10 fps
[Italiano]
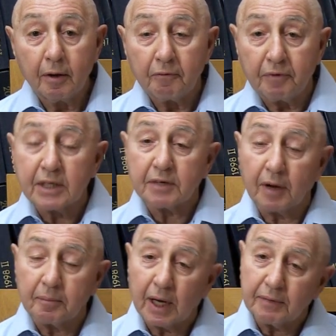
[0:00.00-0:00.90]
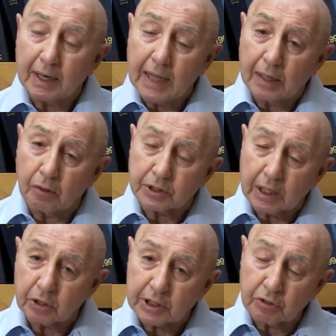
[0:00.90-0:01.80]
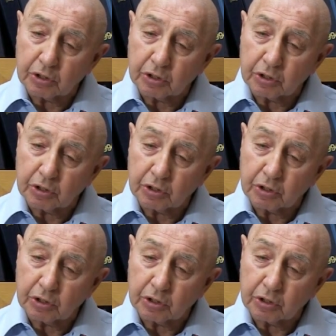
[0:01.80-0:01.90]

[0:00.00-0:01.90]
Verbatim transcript: Felice Mariani in un certo senso